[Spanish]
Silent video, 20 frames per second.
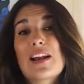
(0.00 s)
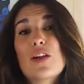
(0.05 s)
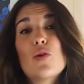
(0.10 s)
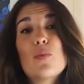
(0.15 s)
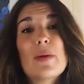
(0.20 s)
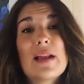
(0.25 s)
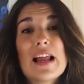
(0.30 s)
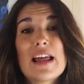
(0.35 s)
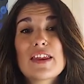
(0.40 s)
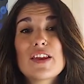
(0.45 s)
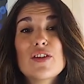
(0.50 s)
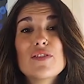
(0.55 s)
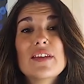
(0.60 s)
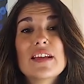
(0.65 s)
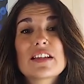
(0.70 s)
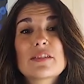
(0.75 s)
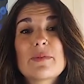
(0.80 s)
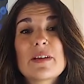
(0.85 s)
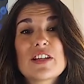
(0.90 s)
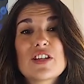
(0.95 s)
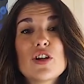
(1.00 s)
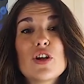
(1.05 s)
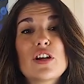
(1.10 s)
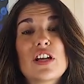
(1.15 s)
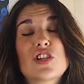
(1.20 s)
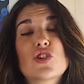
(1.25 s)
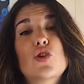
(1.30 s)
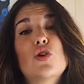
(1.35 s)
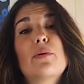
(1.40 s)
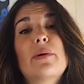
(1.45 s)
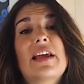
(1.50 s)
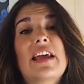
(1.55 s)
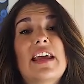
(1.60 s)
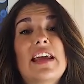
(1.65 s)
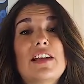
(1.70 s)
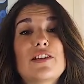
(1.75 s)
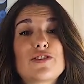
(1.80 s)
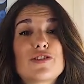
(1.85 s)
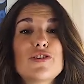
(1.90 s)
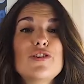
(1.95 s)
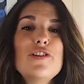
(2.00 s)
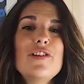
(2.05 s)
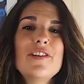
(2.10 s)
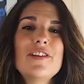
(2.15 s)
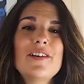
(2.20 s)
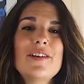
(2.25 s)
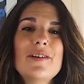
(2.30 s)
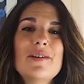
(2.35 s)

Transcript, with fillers: recopilación de expresiones sobre el Sol